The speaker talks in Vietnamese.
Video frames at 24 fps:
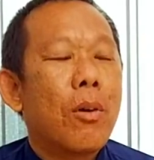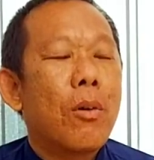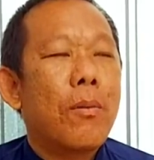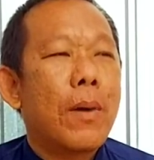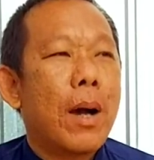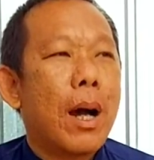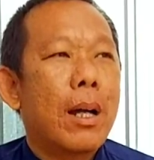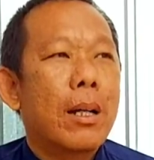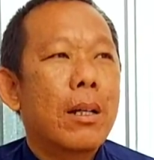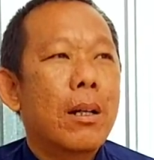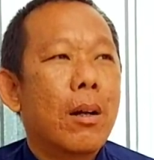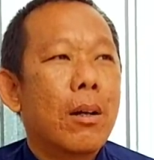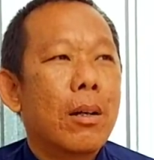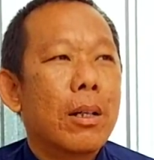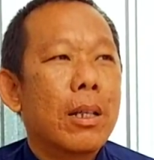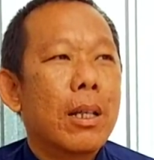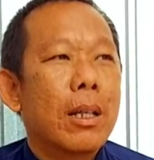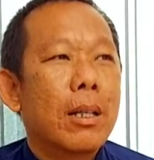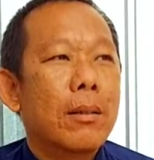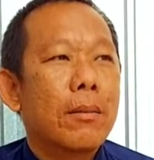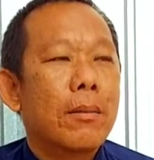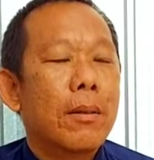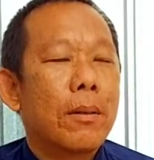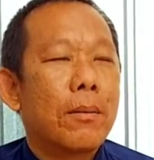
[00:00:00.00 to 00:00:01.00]
có vợ rồi
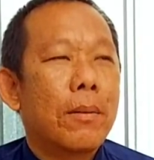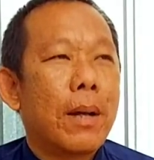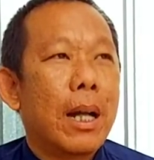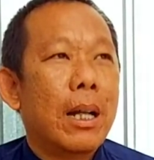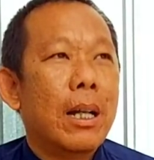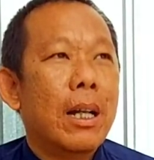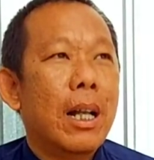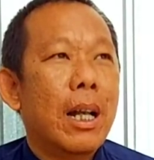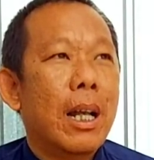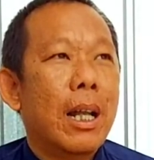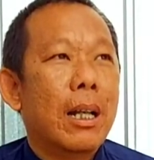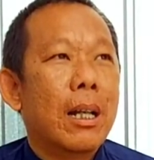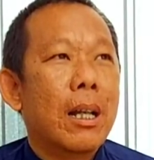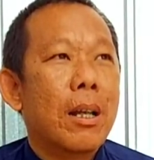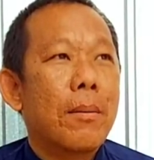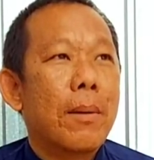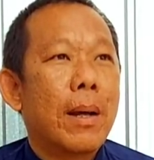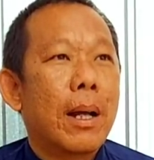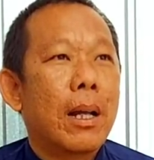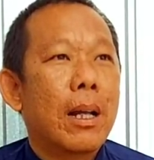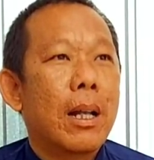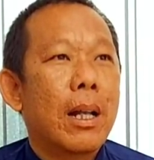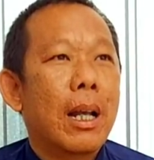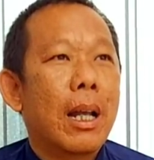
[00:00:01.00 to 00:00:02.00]
nhưng mà vẫn là kêu
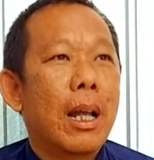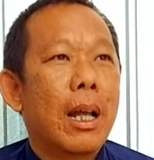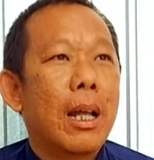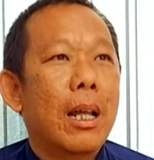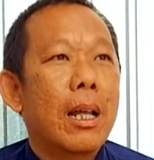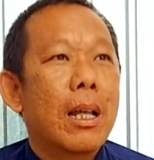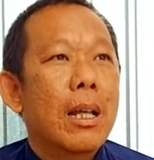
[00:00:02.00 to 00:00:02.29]
bằng đó là